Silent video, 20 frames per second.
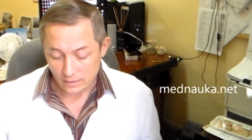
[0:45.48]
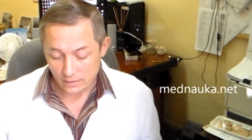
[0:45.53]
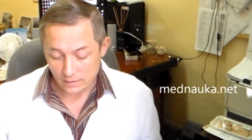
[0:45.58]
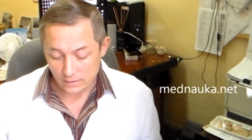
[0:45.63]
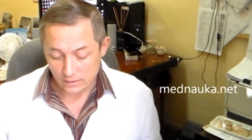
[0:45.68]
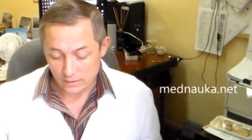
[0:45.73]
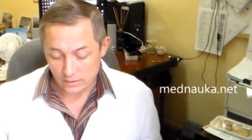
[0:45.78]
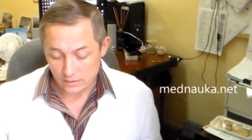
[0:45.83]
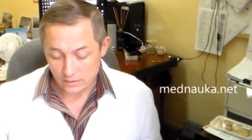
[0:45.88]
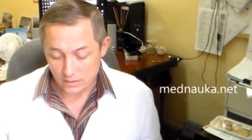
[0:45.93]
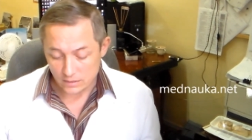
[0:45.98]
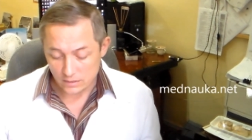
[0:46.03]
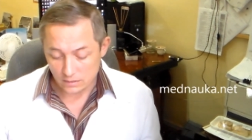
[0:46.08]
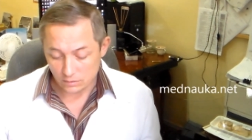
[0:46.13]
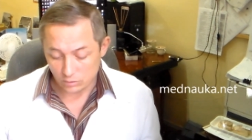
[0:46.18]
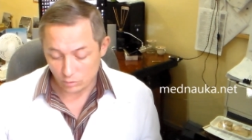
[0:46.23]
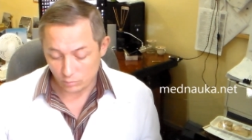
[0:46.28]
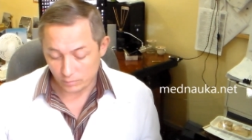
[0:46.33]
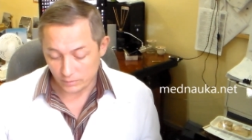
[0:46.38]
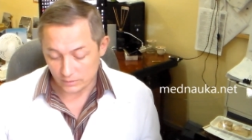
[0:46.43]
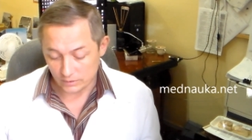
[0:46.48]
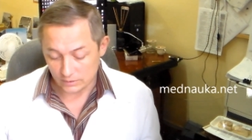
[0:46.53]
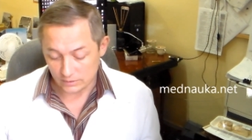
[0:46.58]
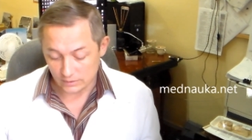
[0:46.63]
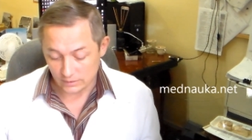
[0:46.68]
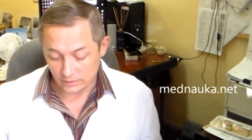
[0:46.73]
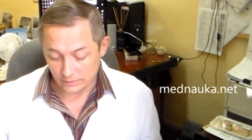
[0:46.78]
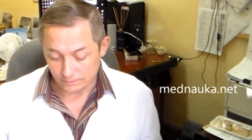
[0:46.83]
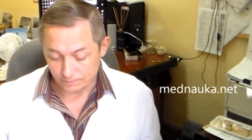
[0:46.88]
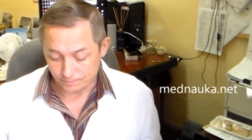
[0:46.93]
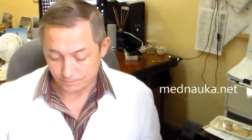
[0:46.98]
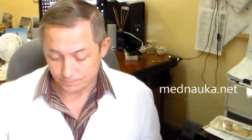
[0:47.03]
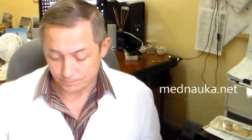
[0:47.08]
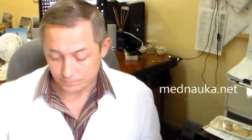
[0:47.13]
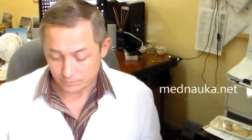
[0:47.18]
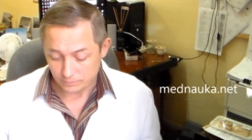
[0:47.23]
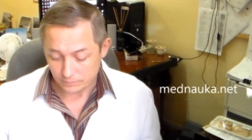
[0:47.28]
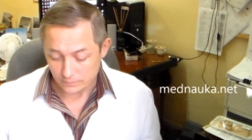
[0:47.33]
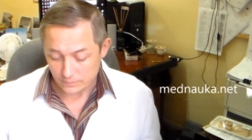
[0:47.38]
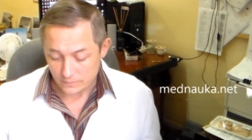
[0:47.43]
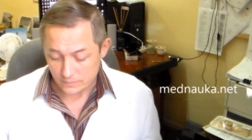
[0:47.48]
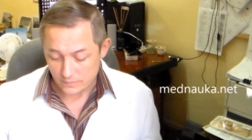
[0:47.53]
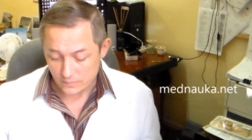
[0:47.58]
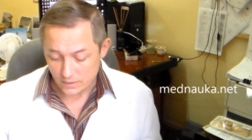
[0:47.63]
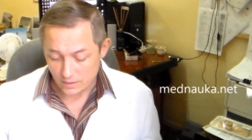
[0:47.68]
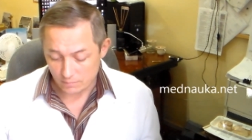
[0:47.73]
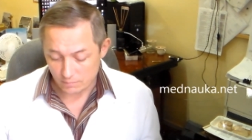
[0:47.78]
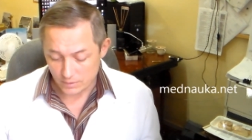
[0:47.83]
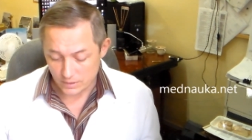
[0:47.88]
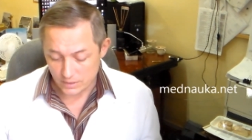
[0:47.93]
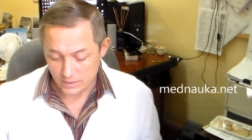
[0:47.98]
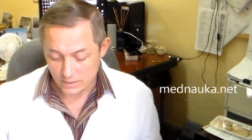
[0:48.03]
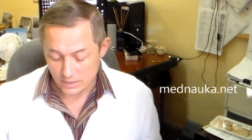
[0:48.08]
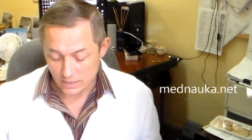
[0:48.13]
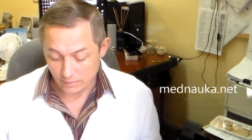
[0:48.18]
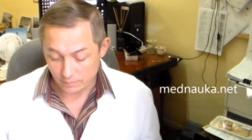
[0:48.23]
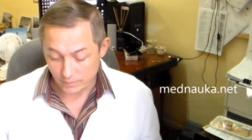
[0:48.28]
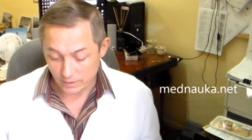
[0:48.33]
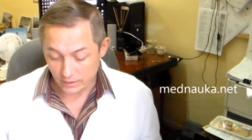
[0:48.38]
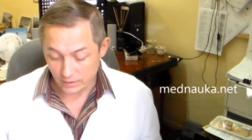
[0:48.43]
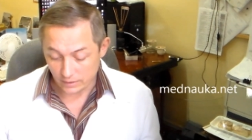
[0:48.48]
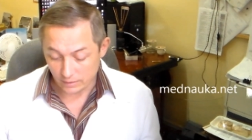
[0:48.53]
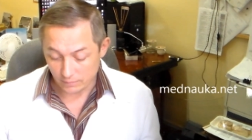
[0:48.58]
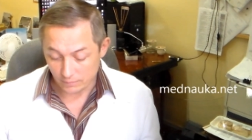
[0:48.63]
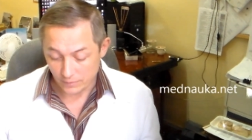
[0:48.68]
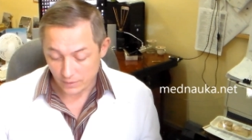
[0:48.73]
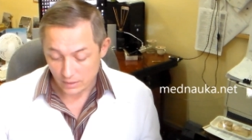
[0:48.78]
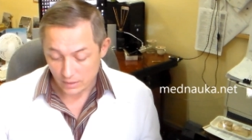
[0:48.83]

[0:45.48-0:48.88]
А, и хлорпротексен 50 мг.